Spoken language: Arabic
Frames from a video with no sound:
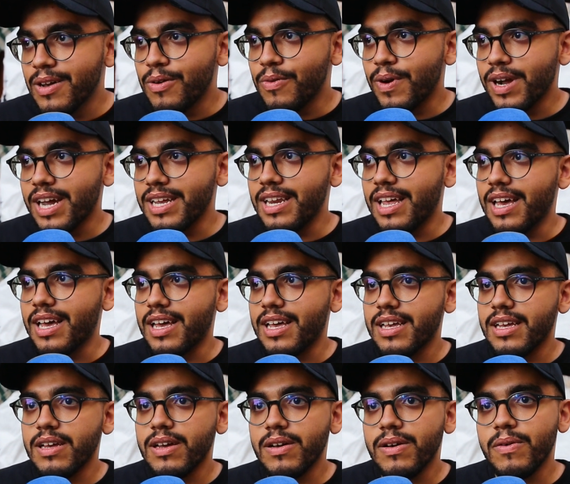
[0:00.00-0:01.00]
وكان اخ
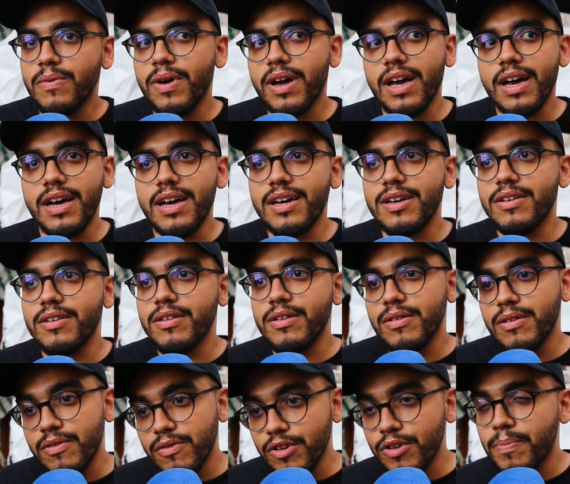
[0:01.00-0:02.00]
واخا
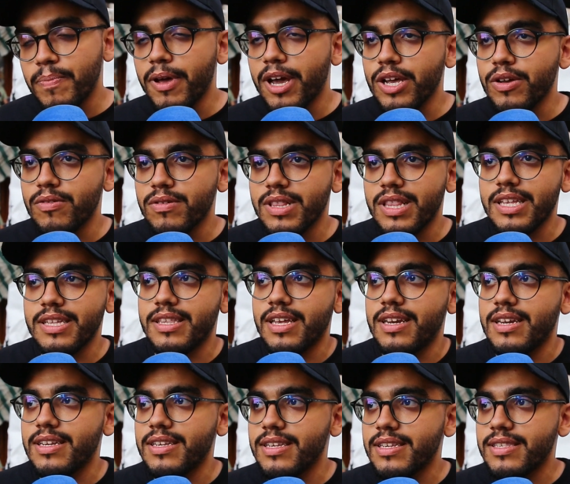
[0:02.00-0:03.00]
اون بيريود اللي
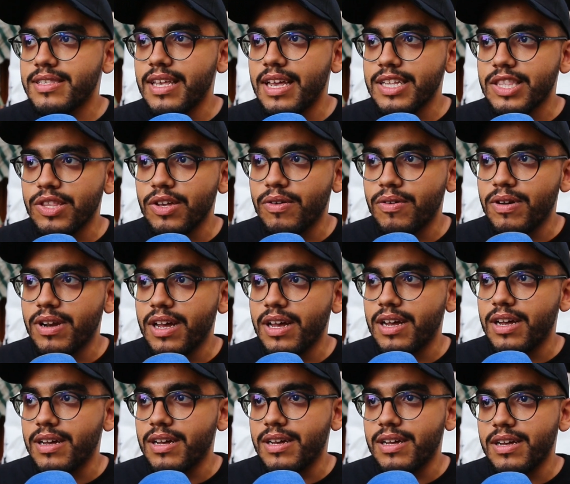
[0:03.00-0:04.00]
ديال 7
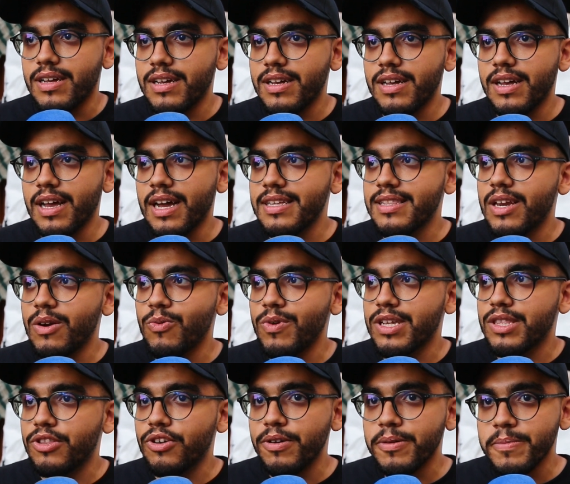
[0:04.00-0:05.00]
ولا غدا 8